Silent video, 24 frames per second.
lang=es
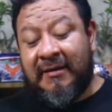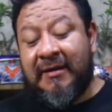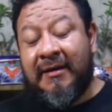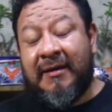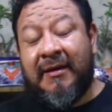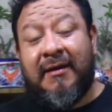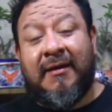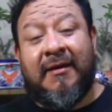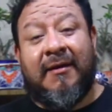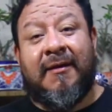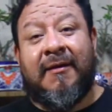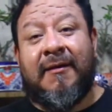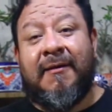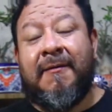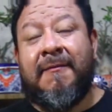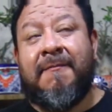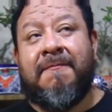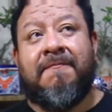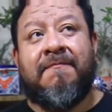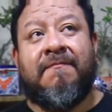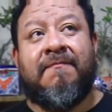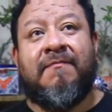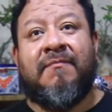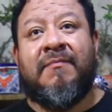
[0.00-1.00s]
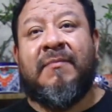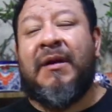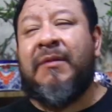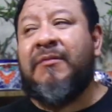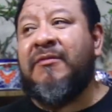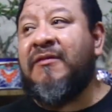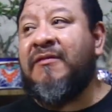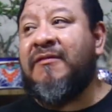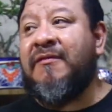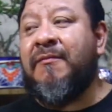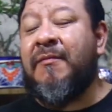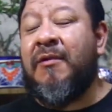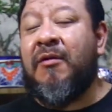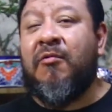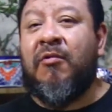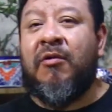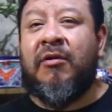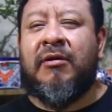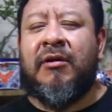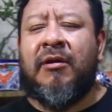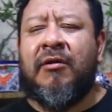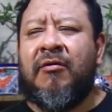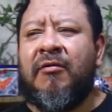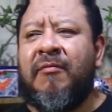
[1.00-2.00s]
eh, a ver si se me
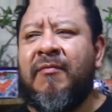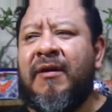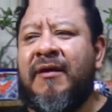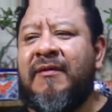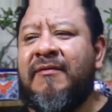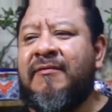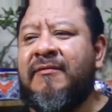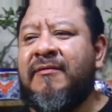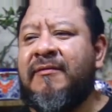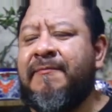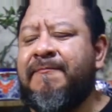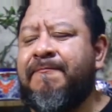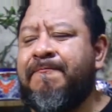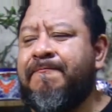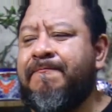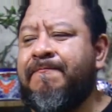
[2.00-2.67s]
acuerda algo más